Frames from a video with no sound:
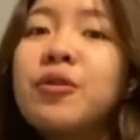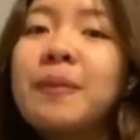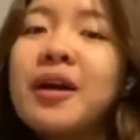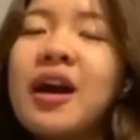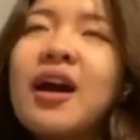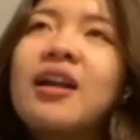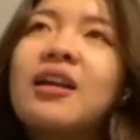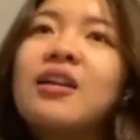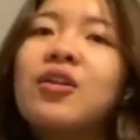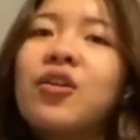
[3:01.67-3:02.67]

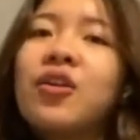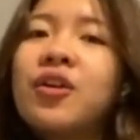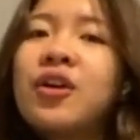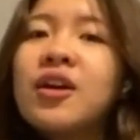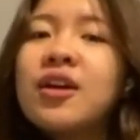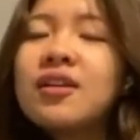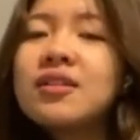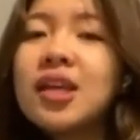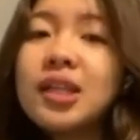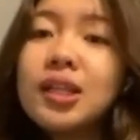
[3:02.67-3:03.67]
pag-aaral ko
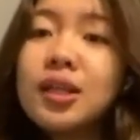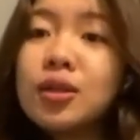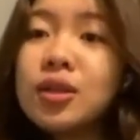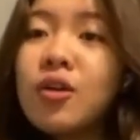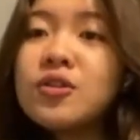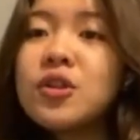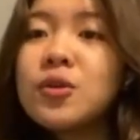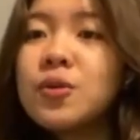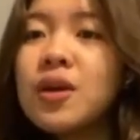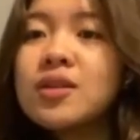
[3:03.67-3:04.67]
kasi nandito na ako sa
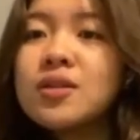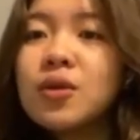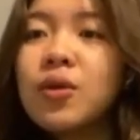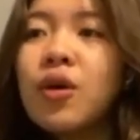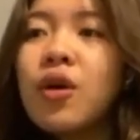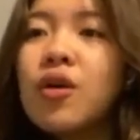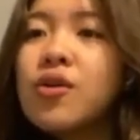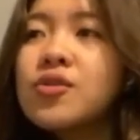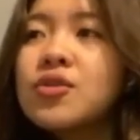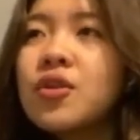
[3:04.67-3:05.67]
US so
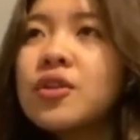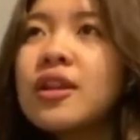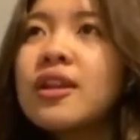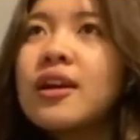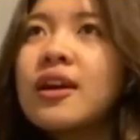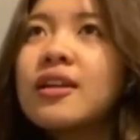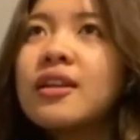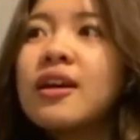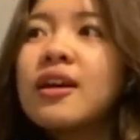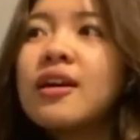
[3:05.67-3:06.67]
gusto ko talaga na,